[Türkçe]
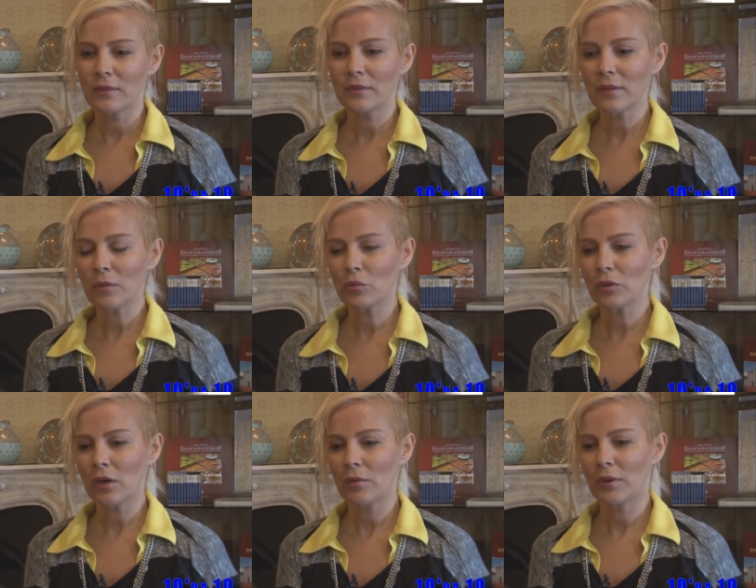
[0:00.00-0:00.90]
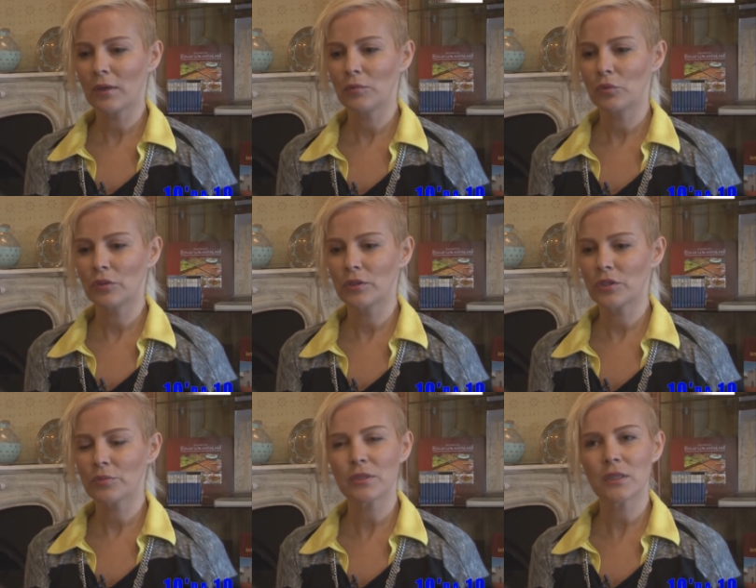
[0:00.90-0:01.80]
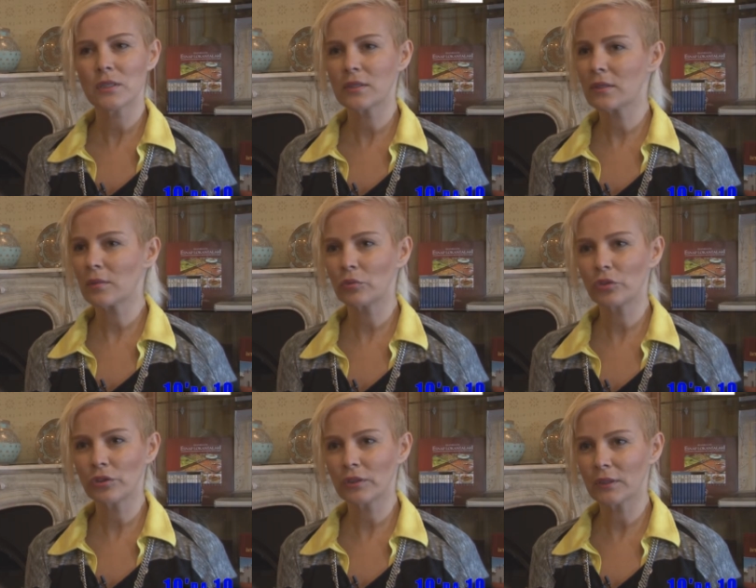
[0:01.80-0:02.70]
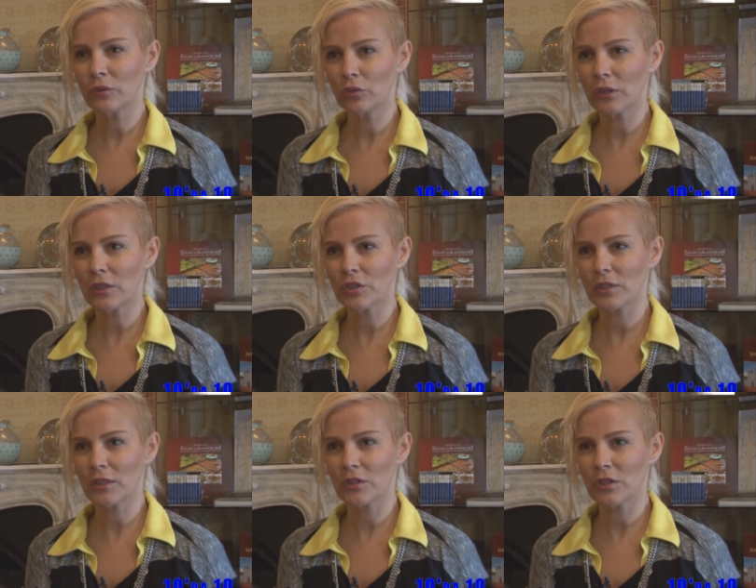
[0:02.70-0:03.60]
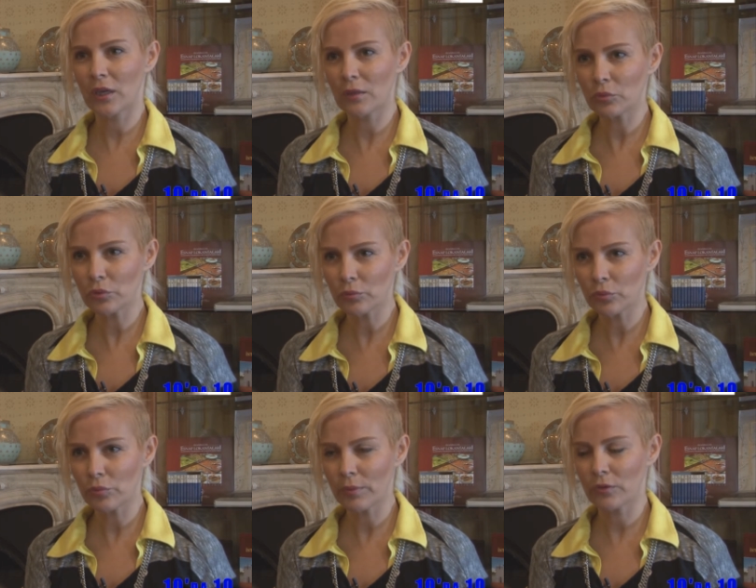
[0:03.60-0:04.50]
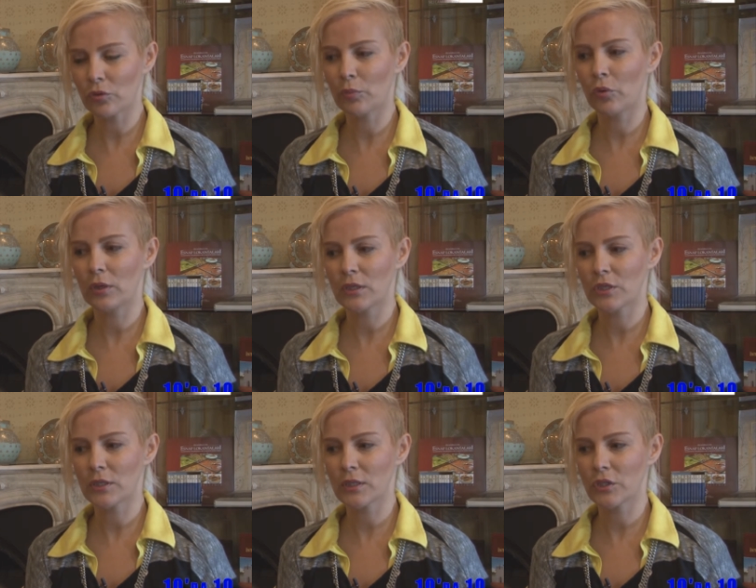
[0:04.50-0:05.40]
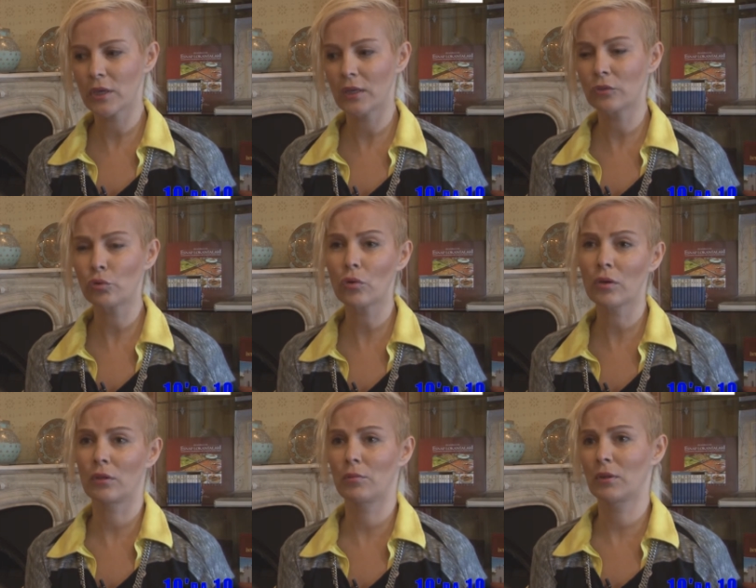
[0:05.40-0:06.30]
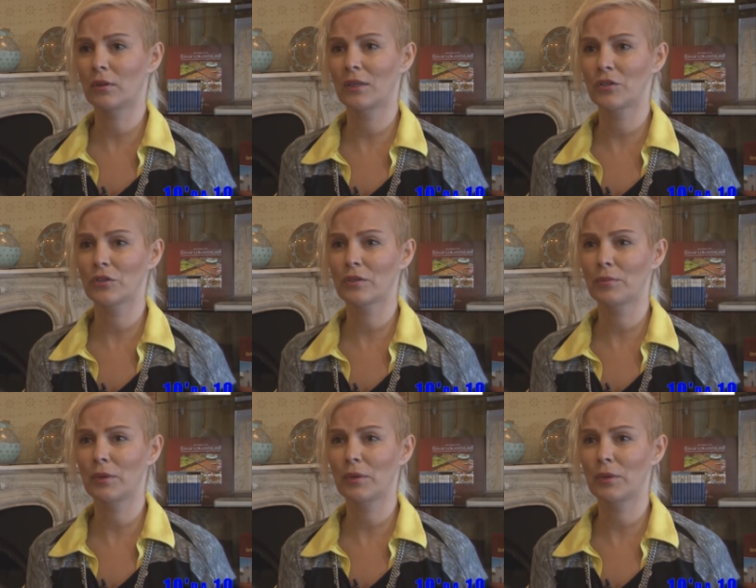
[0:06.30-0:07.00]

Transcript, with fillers: İstanbul galiba en büyük değişim sadece İstanbul için değil, dünya için de geçerli. Bütün büyük metropoller için geçerli. Çok kalabalıklaştık.